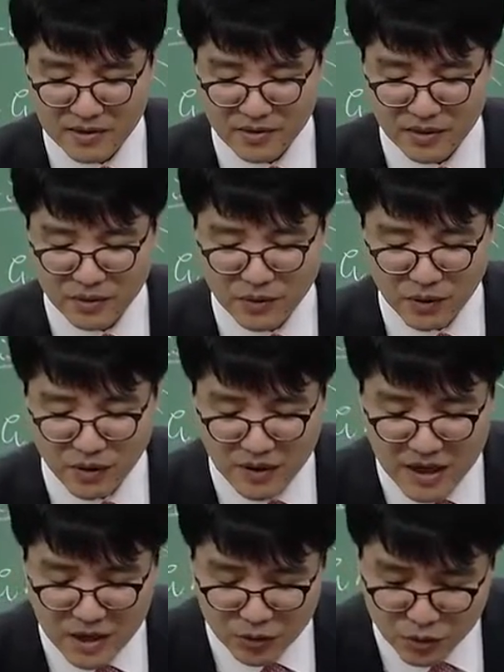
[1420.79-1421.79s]
적고
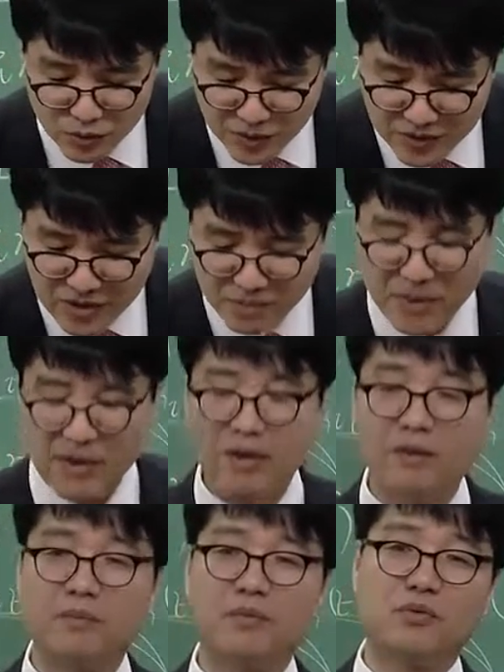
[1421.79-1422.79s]
두 번째
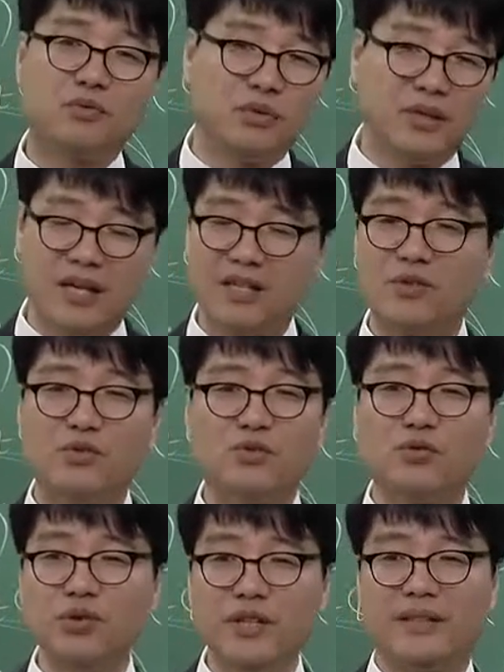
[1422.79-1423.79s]
패러그부터 사실은
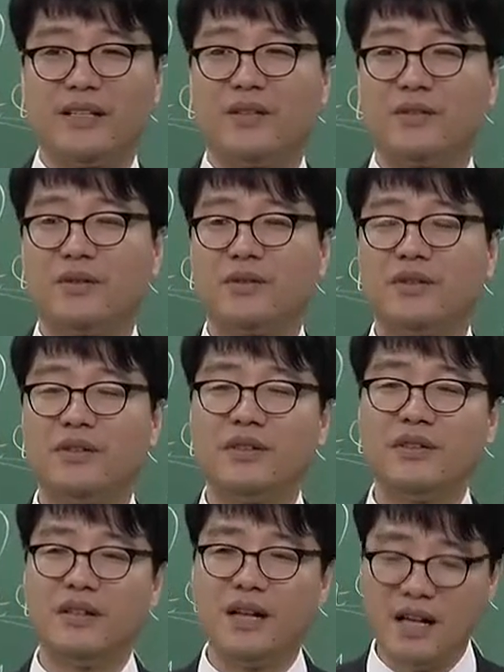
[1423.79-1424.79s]
줄여야 되는 거죠.
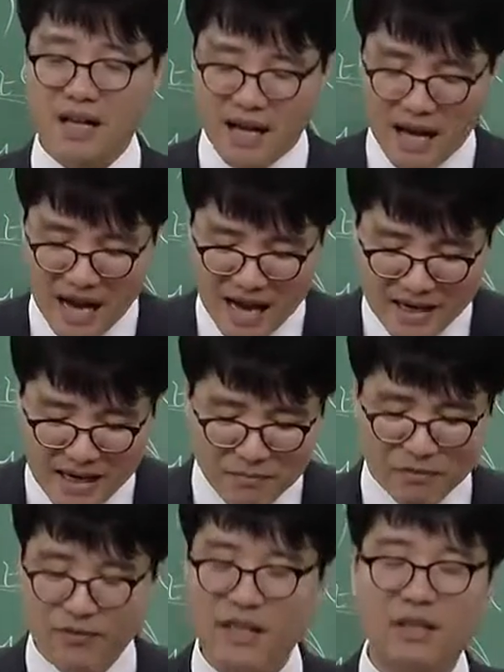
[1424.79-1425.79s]
그거를 하나의
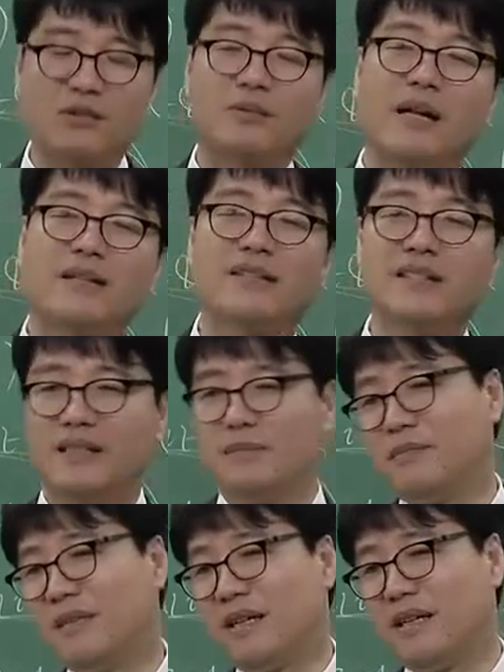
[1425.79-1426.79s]
문단으로 만들어야
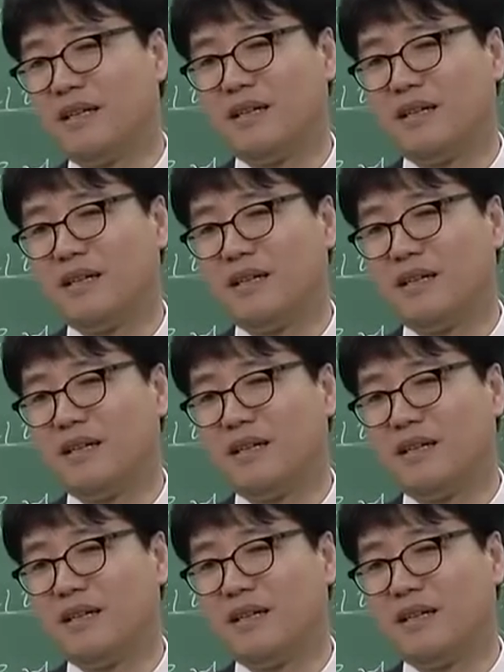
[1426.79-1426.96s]
됩니다.